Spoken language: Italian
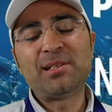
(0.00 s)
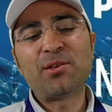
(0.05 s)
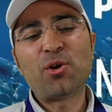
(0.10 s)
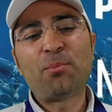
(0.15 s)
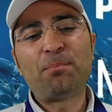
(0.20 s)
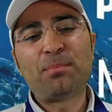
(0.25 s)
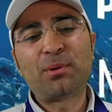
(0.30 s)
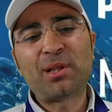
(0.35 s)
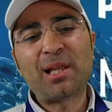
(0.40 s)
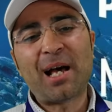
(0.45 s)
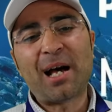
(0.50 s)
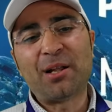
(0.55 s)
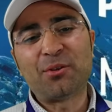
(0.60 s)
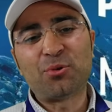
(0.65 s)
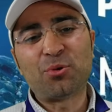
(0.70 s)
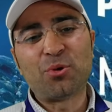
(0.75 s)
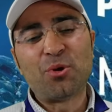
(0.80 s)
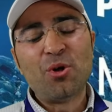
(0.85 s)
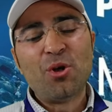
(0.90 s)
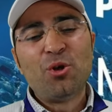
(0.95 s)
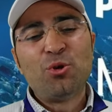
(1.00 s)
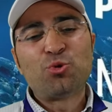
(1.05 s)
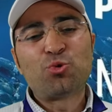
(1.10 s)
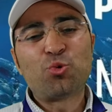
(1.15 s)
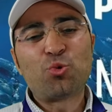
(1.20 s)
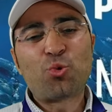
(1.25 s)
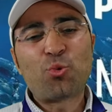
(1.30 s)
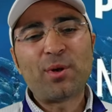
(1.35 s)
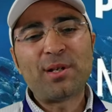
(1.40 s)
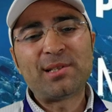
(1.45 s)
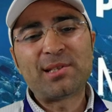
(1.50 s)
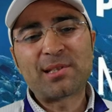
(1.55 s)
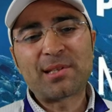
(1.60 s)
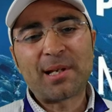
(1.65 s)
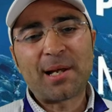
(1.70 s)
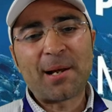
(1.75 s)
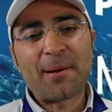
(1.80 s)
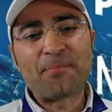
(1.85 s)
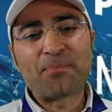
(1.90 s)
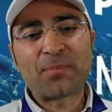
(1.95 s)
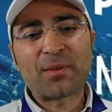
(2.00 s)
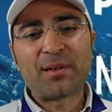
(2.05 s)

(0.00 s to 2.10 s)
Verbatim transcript: si è optato su questa,